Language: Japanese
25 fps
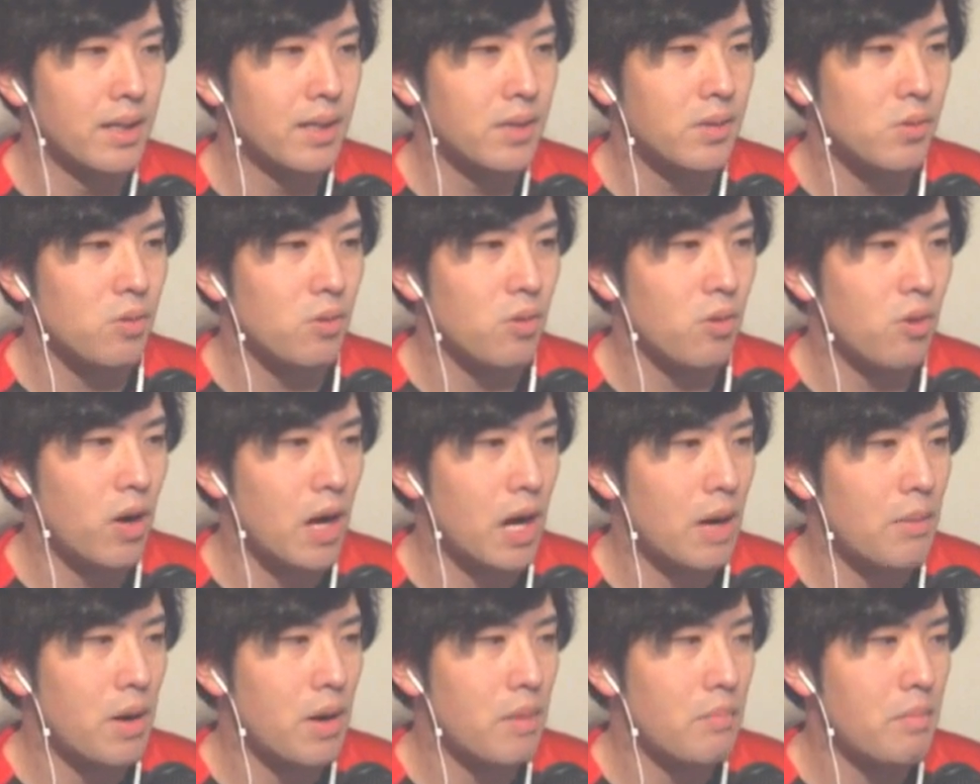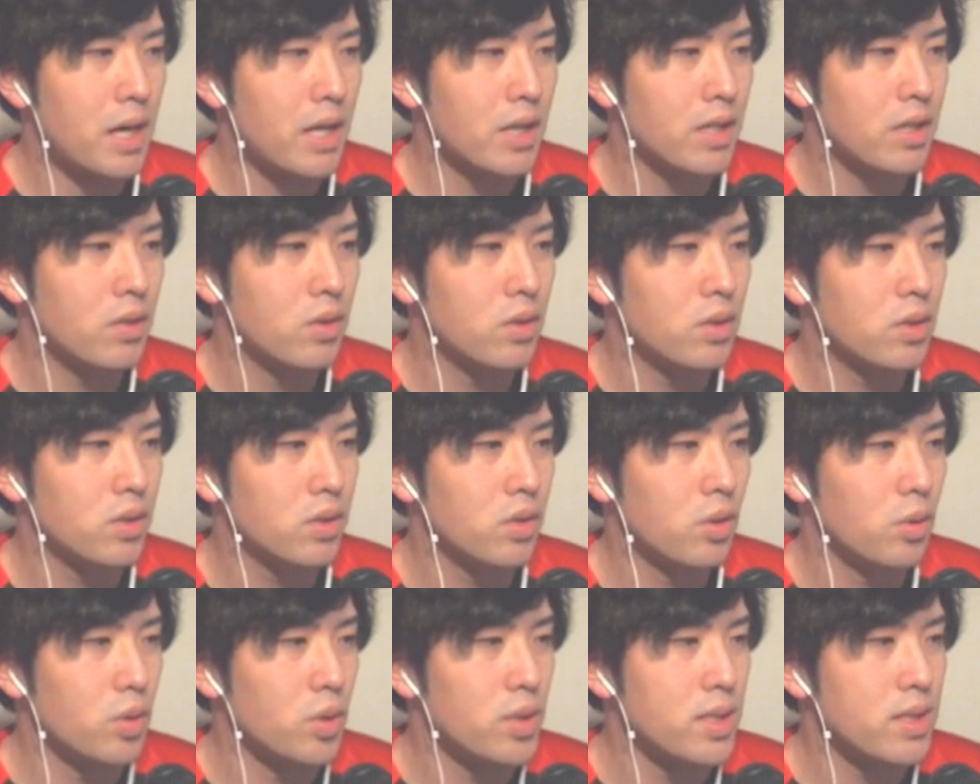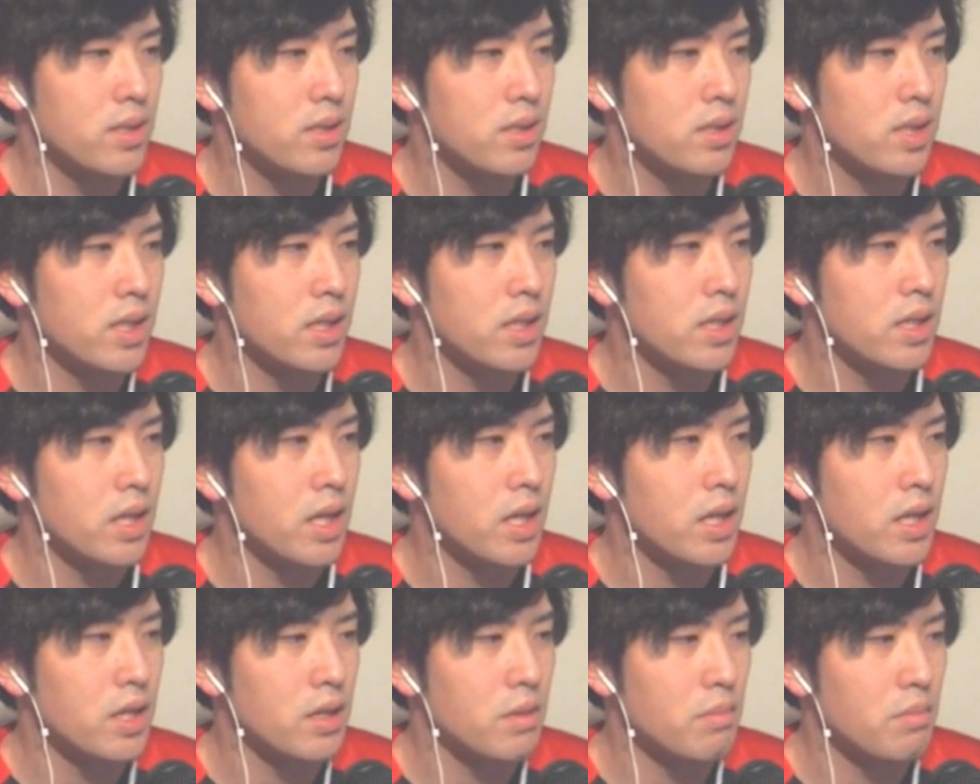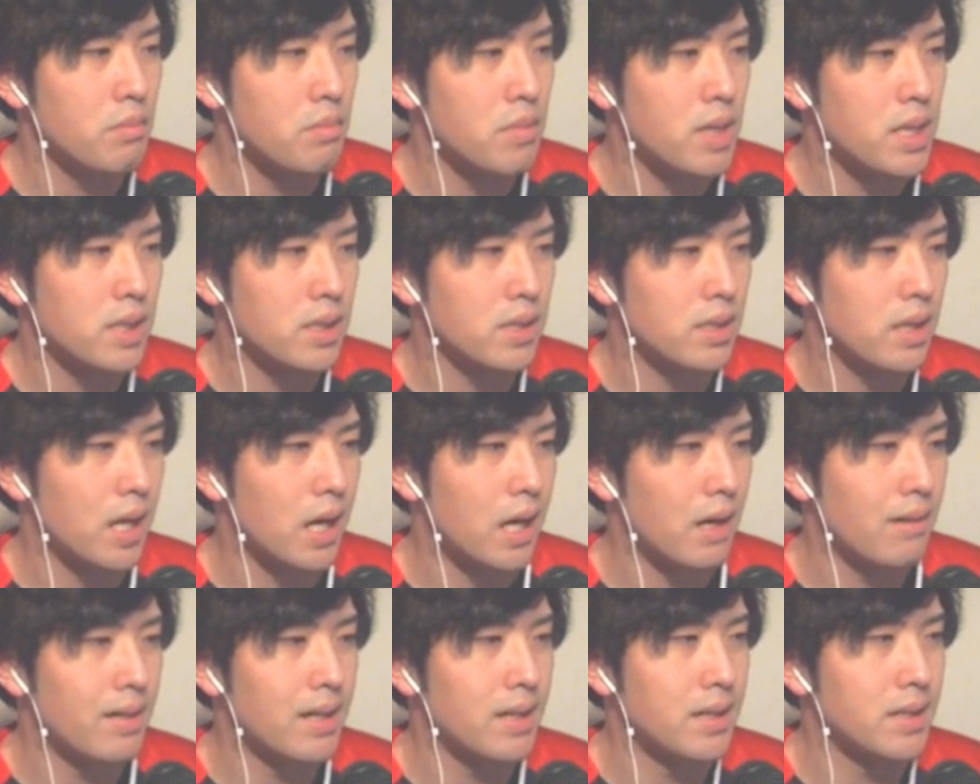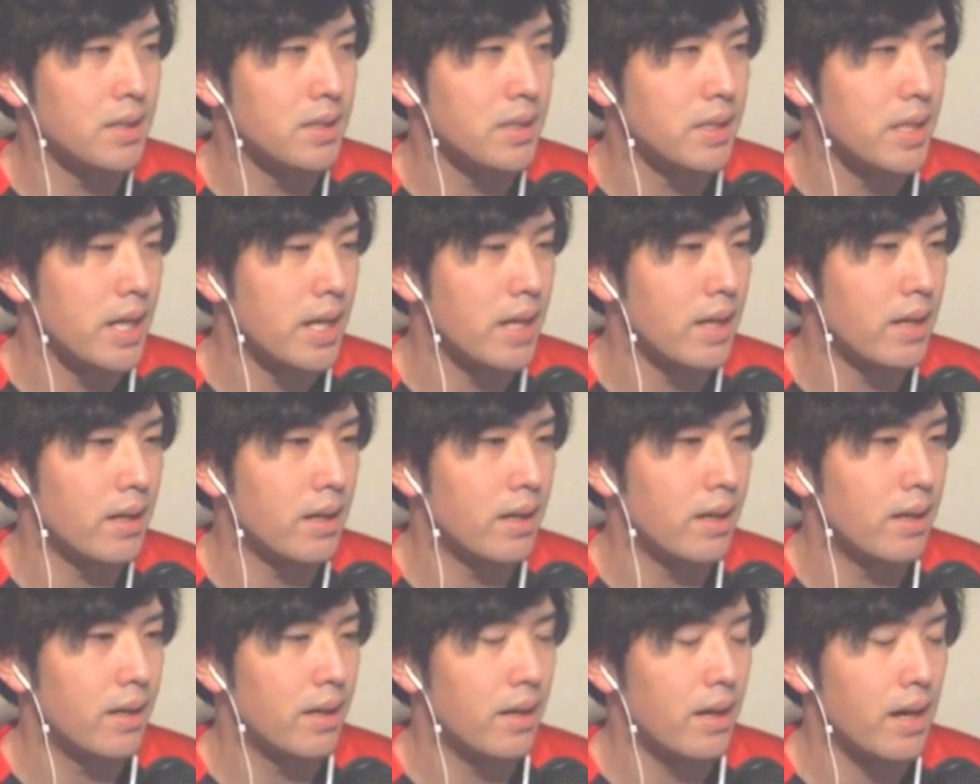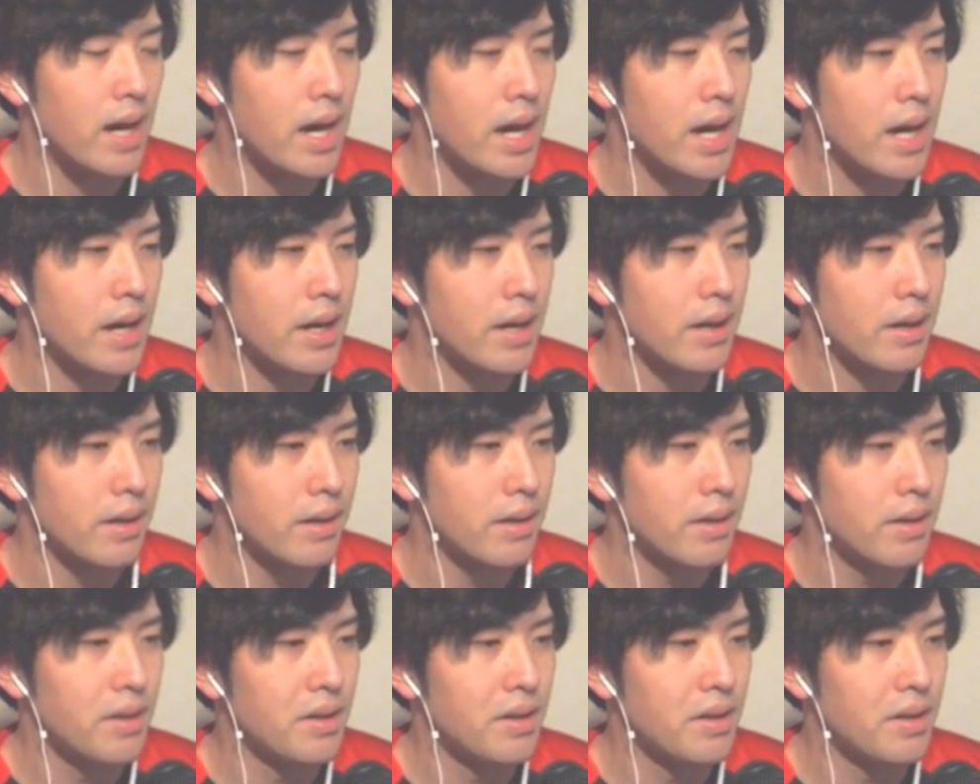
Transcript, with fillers: 横浜マリノスとの一戦になります。アウェーですね。はい。